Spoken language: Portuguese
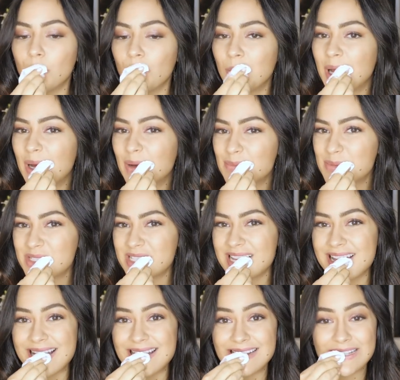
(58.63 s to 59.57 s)
o lápis
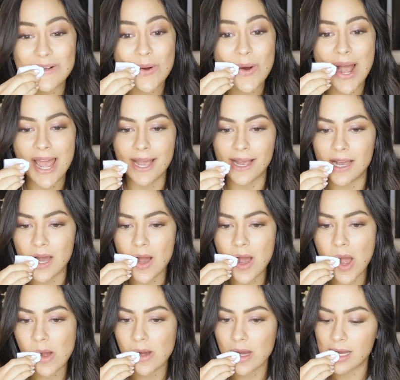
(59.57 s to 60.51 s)
ele escorrega.
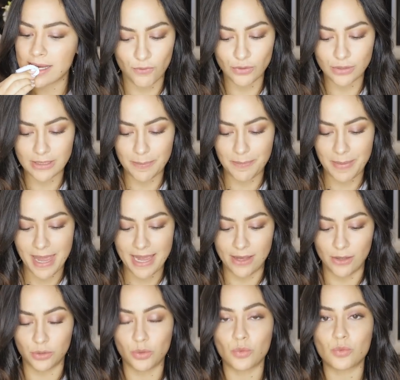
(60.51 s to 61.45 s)
Você
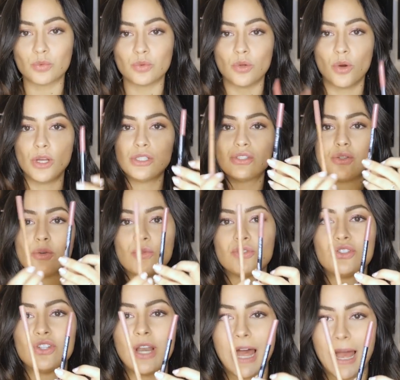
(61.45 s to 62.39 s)
pega, eu tô com dois tons de